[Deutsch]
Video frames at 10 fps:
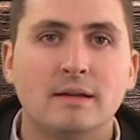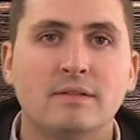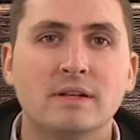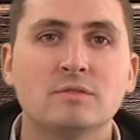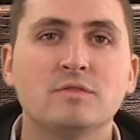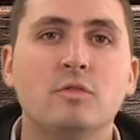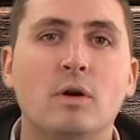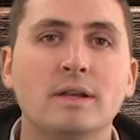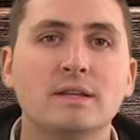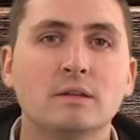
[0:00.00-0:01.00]
weil
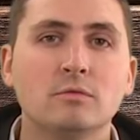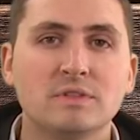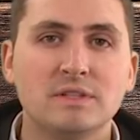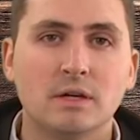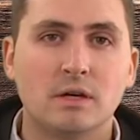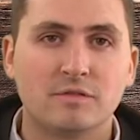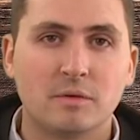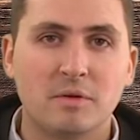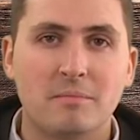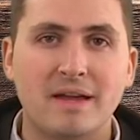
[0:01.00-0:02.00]
zuvor nicht genug Tiere auf
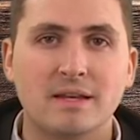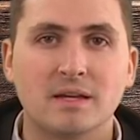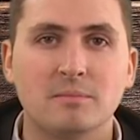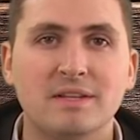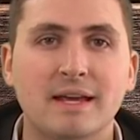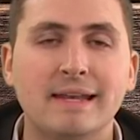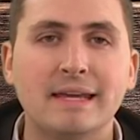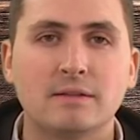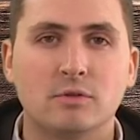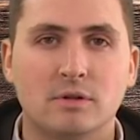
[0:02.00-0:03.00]
dem Gemeindegebiet
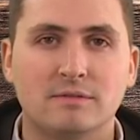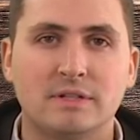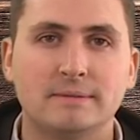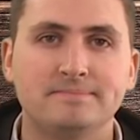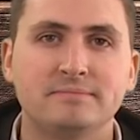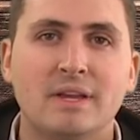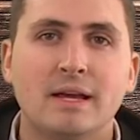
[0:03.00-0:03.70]
erlegt worden waren.